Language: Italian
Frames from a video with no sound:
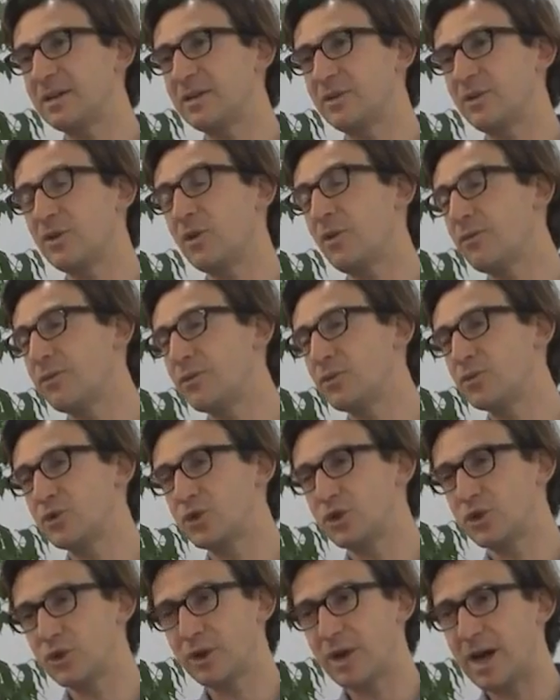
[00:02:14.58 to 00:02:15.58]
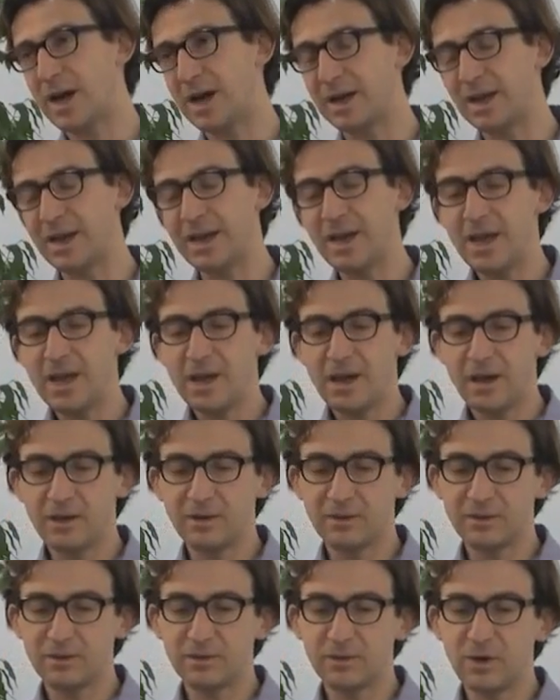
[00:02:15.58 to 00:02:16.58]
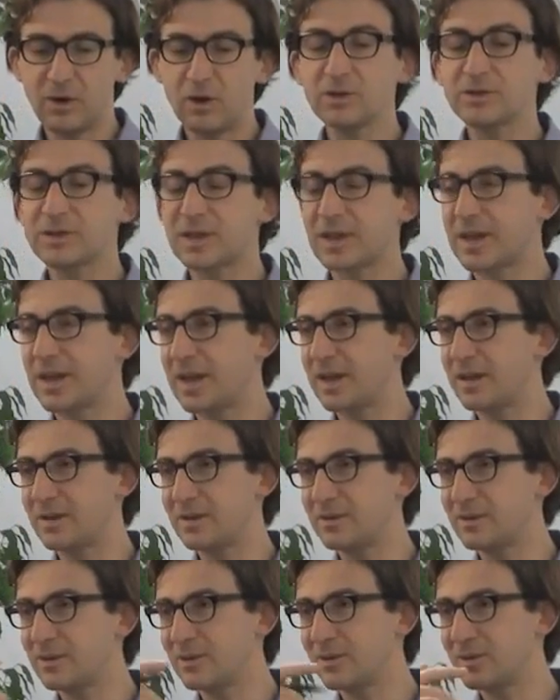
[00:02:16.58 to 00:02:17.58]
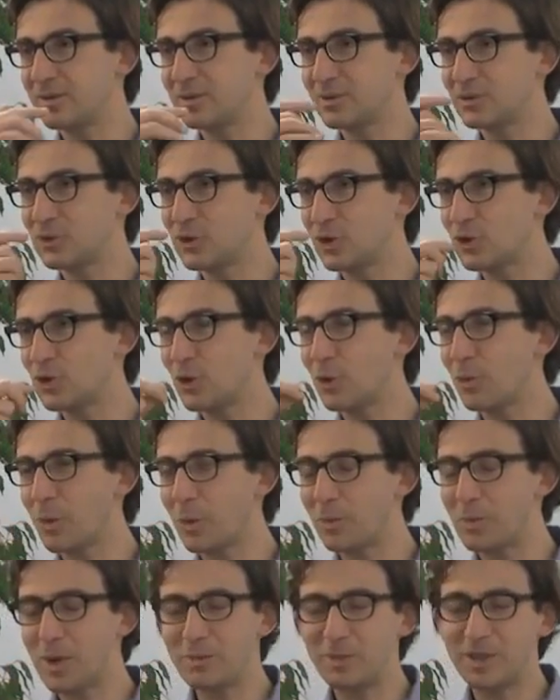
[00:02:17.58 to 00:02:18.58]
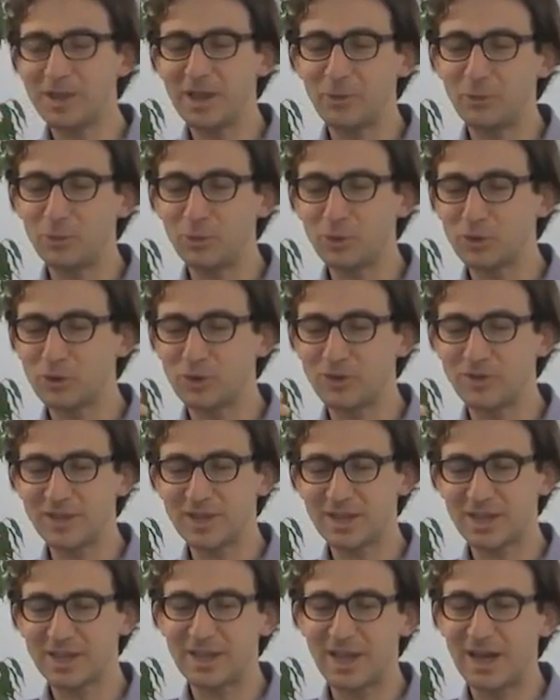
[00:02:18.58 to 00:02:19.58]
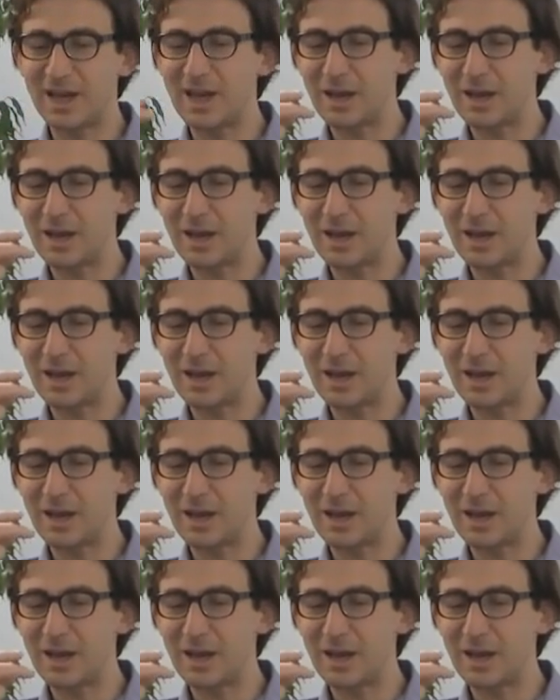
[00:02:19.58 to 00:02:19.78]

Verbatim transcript: eh, non funzionale, eh, oltre che eh, ci sono problemi da un punto di vista del